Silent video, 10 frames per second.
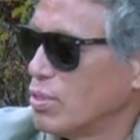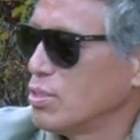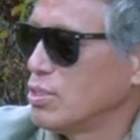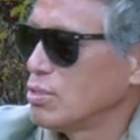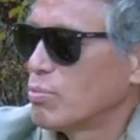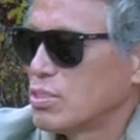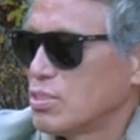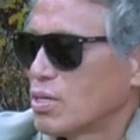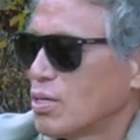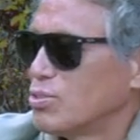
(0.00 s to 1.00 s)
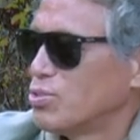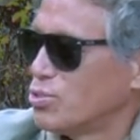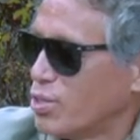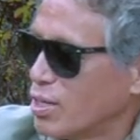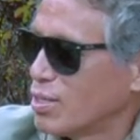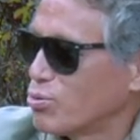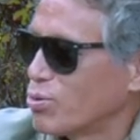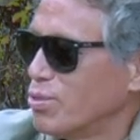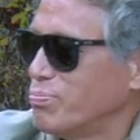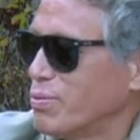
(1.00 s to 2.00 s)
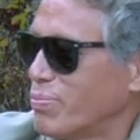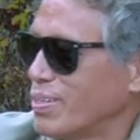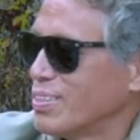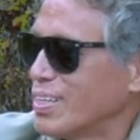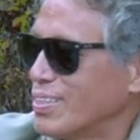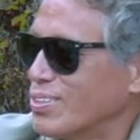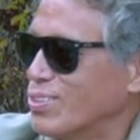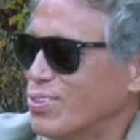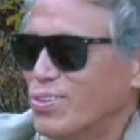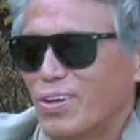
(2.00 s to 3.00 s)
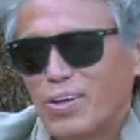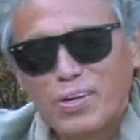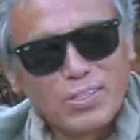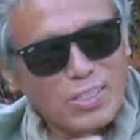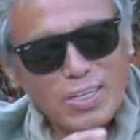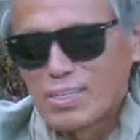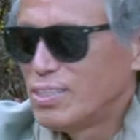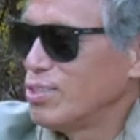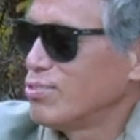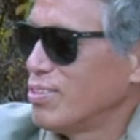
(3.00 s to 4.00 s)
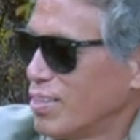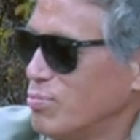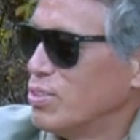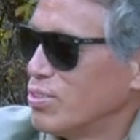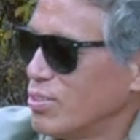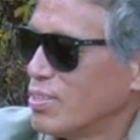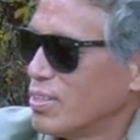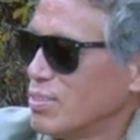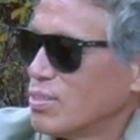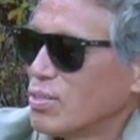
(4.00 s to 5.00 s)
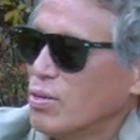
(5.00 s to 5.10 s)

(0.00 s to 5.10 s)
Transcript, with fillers: 한 잔씩 마시다가 제가 또 커피에 빠져가지고 차에다 싣고 다니면서 이렇게 이제